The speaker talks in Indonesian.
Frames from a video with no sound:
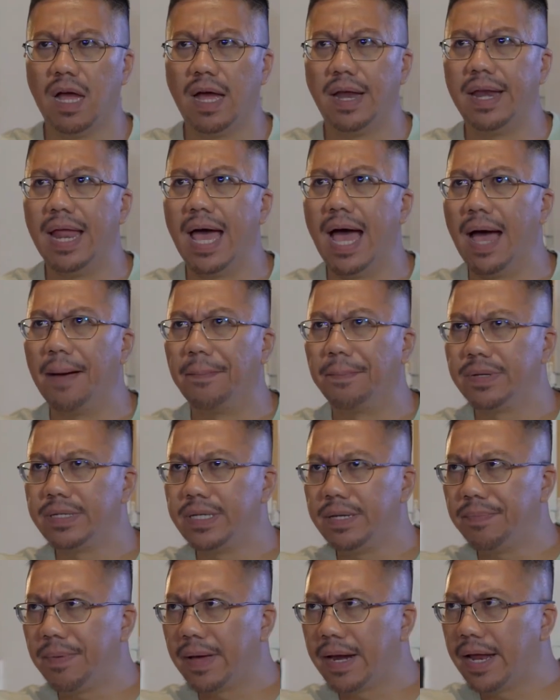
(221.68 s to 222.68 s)
Ada apa
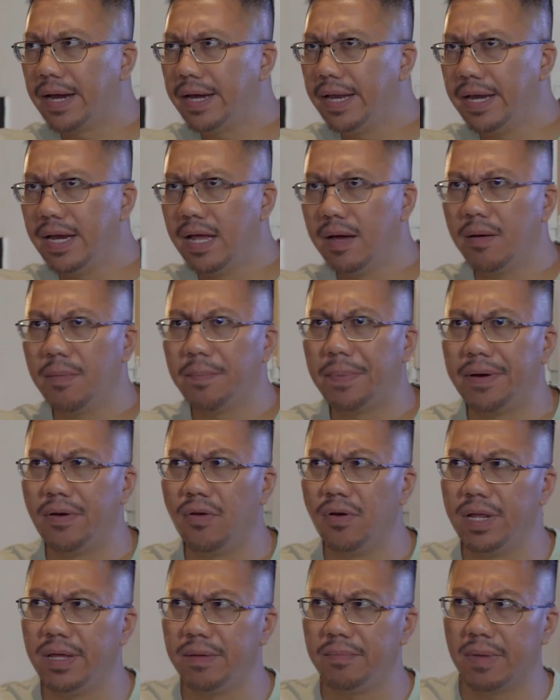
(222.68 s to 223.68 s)
sih Pak Raden sama eh, Pak
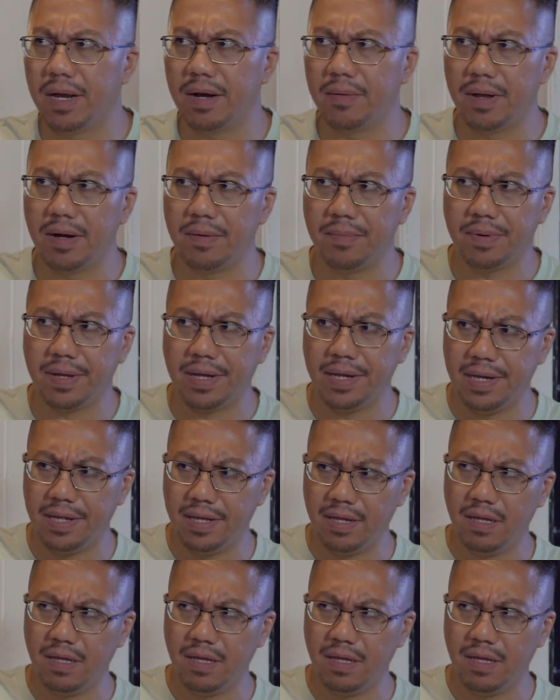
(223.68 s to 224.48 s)
Doni malam-malam begini?